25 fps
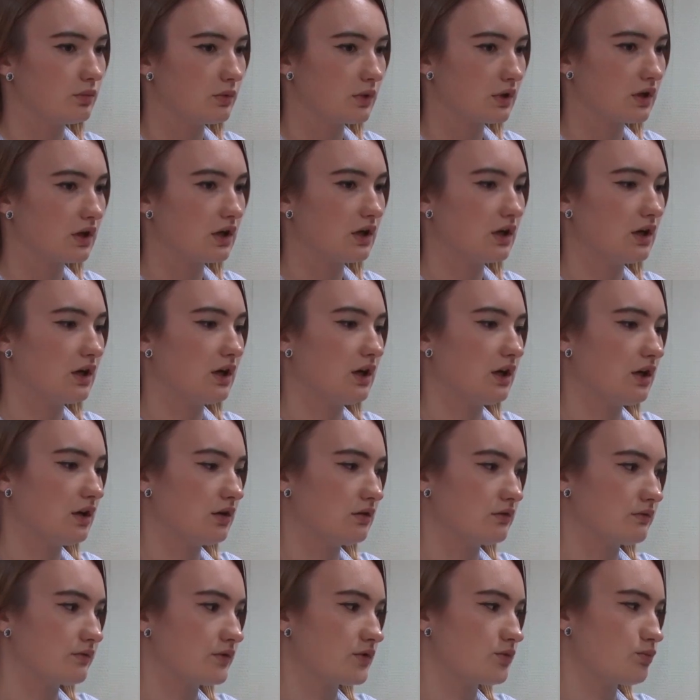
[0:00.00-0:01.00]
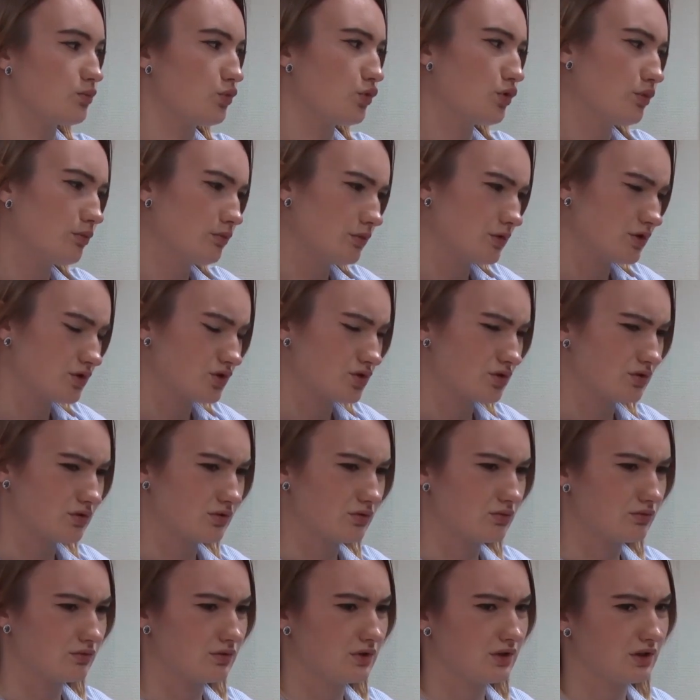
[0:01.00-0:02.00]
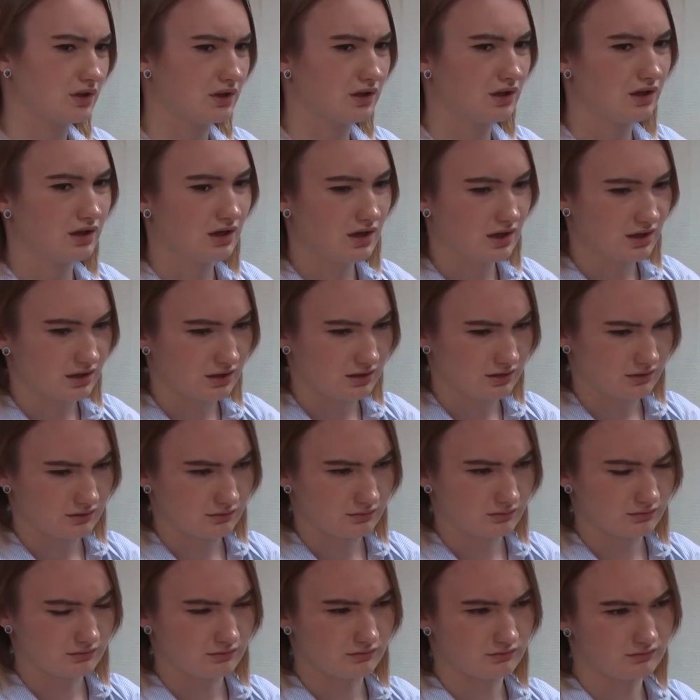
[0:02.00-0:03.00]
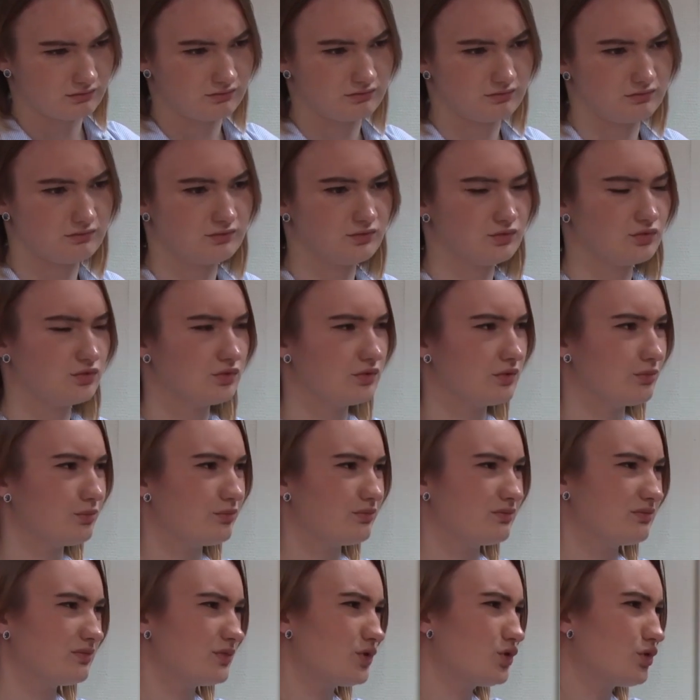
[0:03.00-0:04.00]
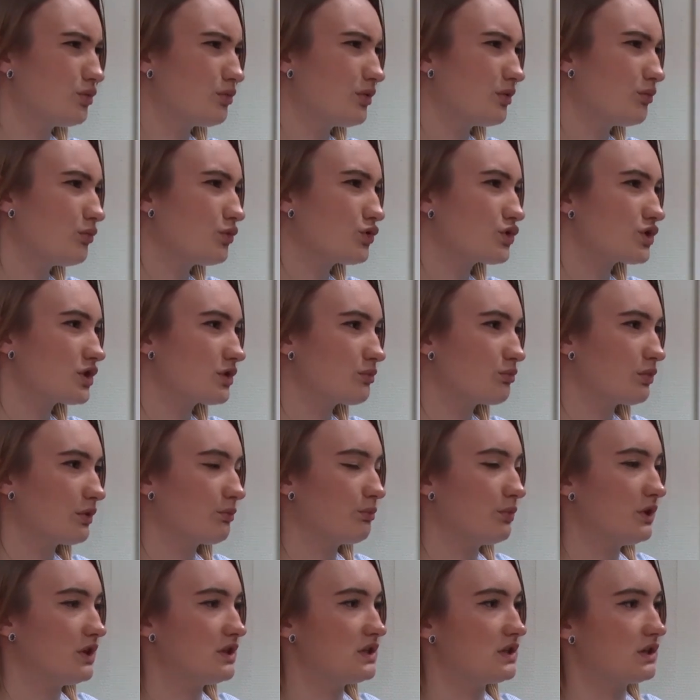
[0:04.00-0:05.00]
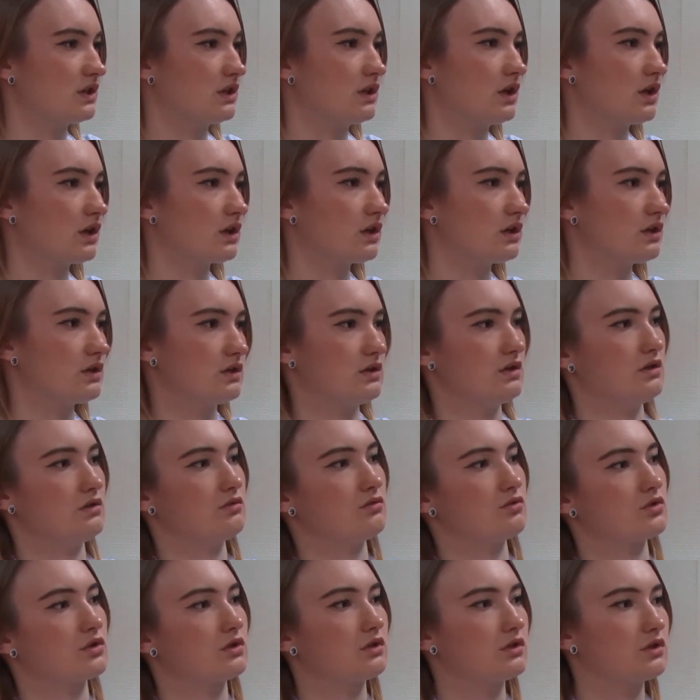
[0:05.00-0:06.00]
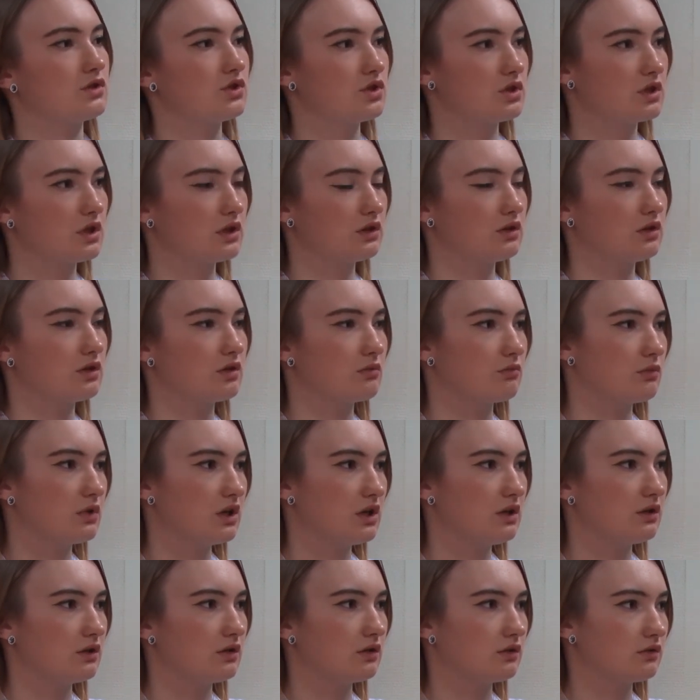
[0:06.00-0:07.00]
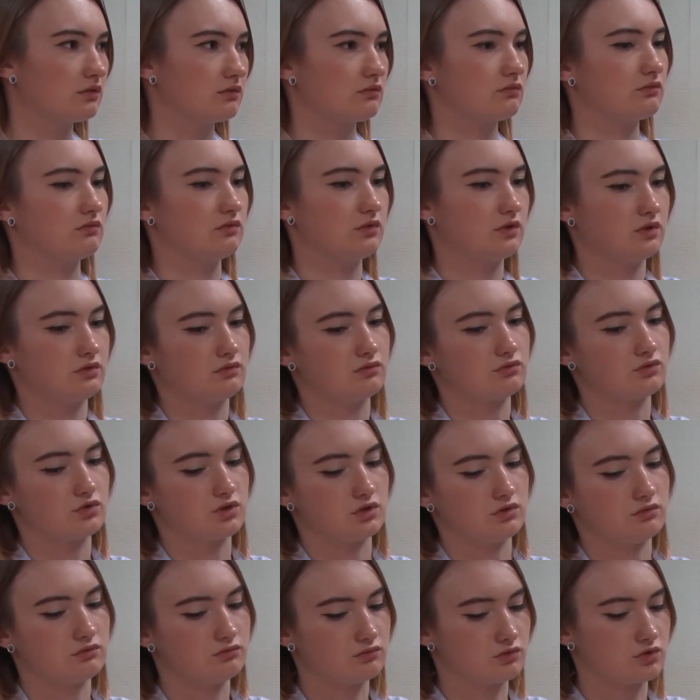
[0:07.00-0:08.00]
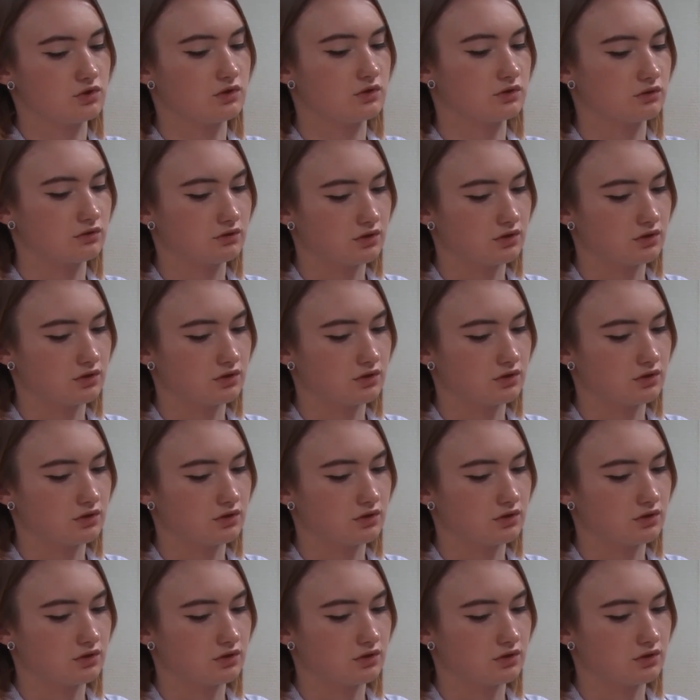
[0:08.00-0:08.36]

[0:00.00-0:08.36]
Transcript: пока вспомнишь, что да как. Ну, дома можно попеть, а так, если уже начинать нормально, это уже нужно